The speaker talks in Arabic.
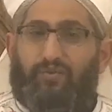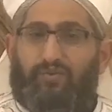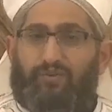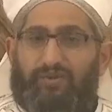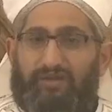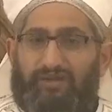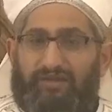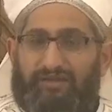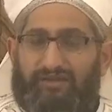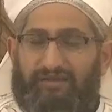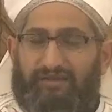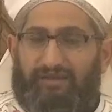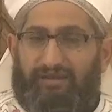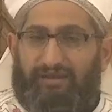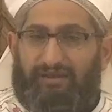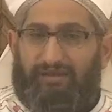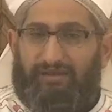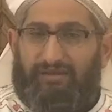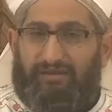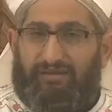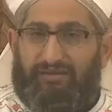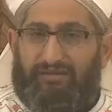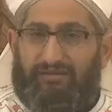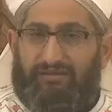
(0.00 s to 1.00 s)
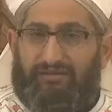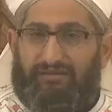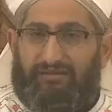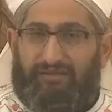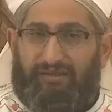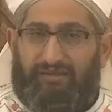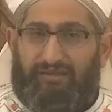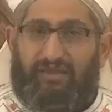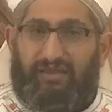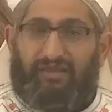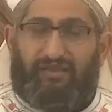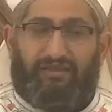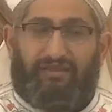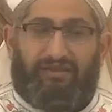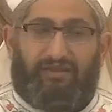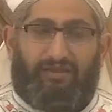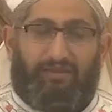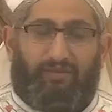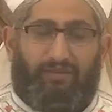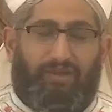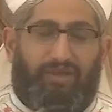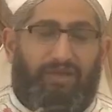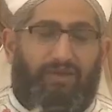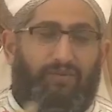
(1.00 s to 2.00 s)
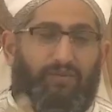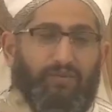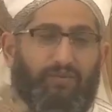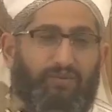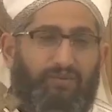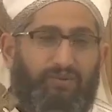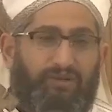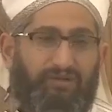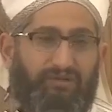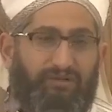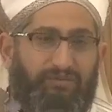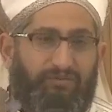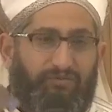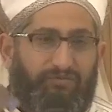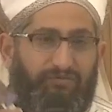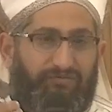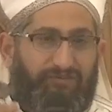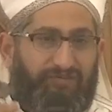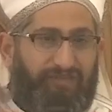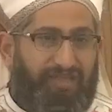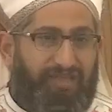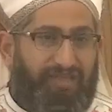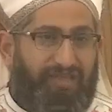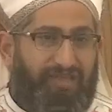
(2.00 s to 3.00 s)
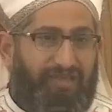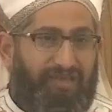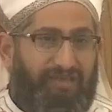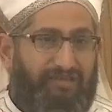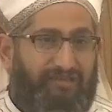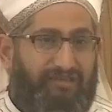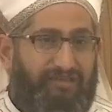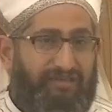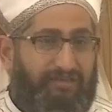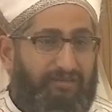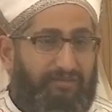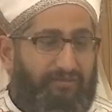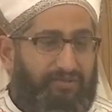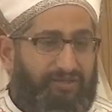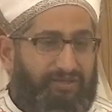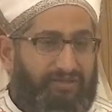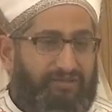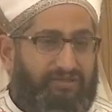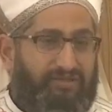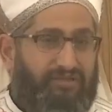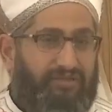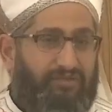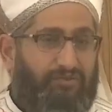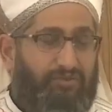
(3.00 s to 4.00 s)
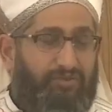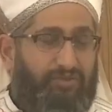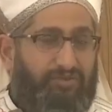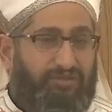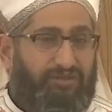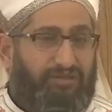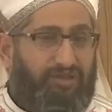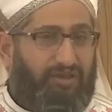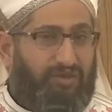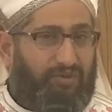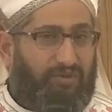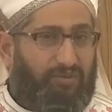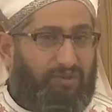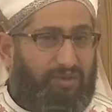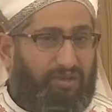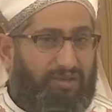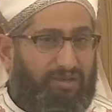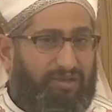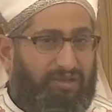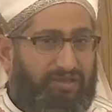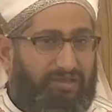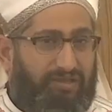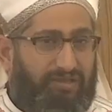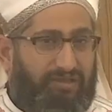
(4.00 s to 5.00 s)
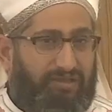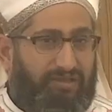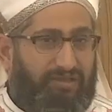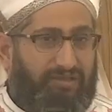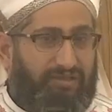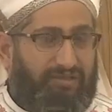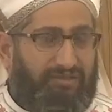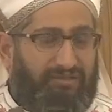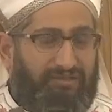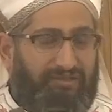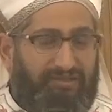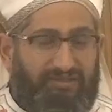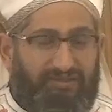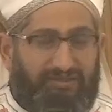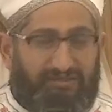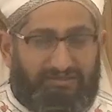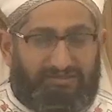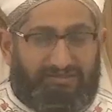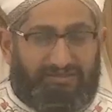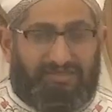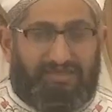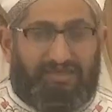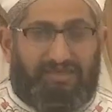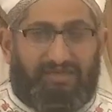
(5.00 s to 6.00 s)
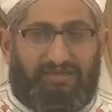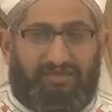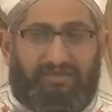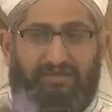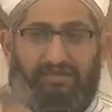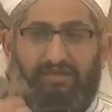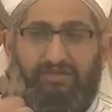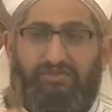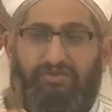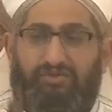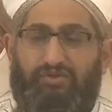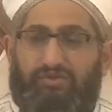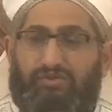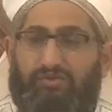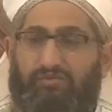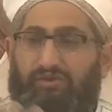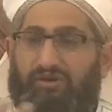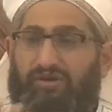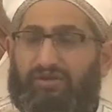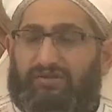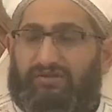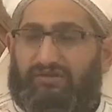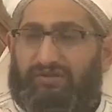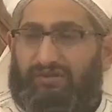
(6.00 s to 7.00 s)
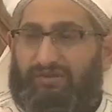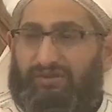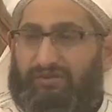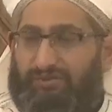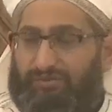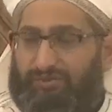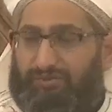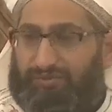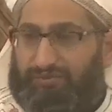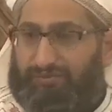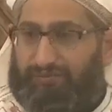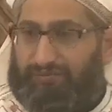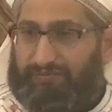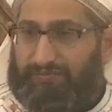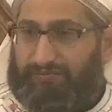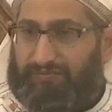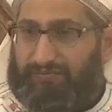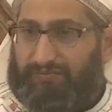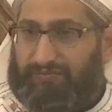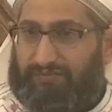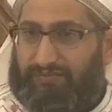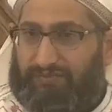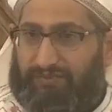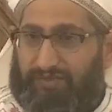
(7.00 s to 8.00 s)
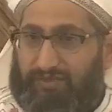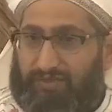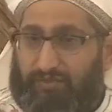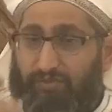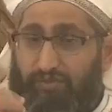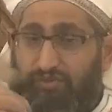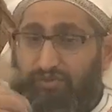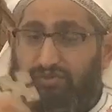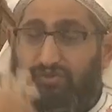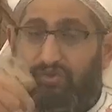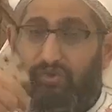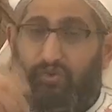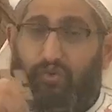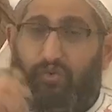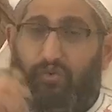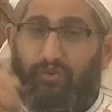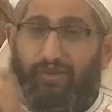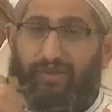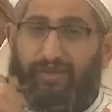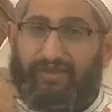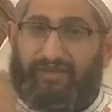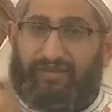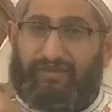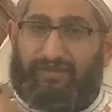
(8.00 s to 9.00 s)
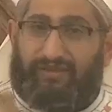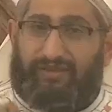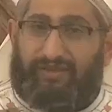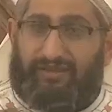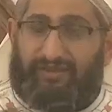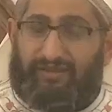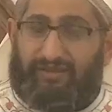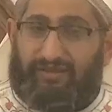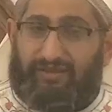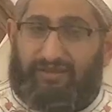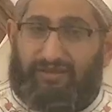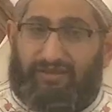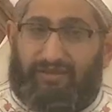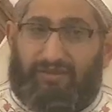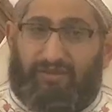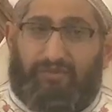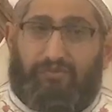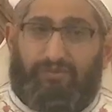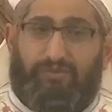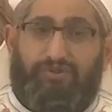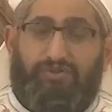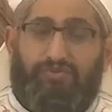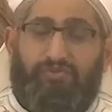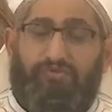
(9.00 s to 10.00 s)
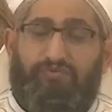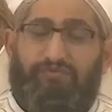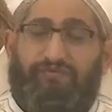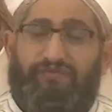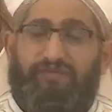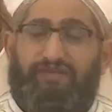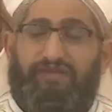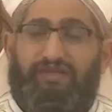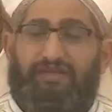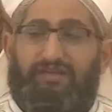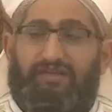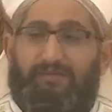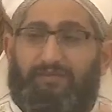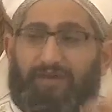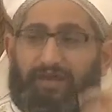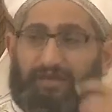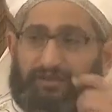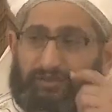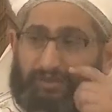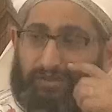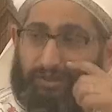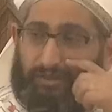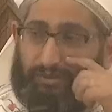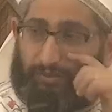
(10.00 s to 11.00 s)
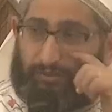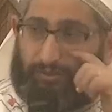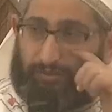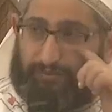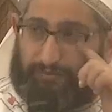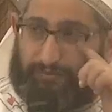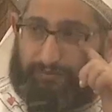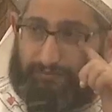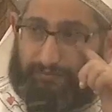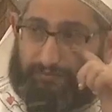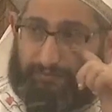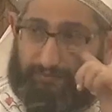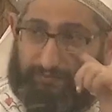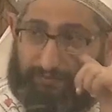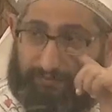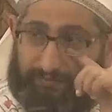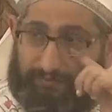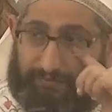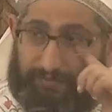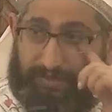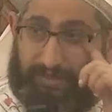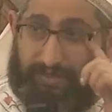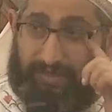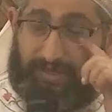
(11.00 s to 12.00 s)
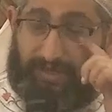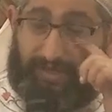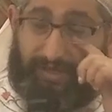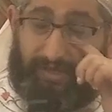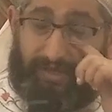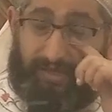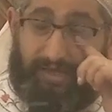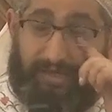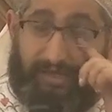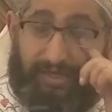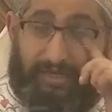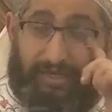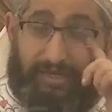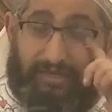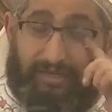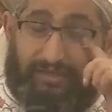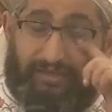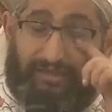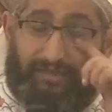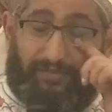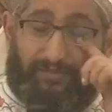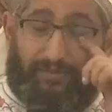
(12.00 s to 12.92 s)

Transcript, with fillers: لان الكتاب يقول خطاياكم صارت ايه فاصله بيني وبينكم فانا مش هعرف اروح السماء مش هعرف اكون منتظر اسرائيل ولا منتظر تعزيه الروح القدس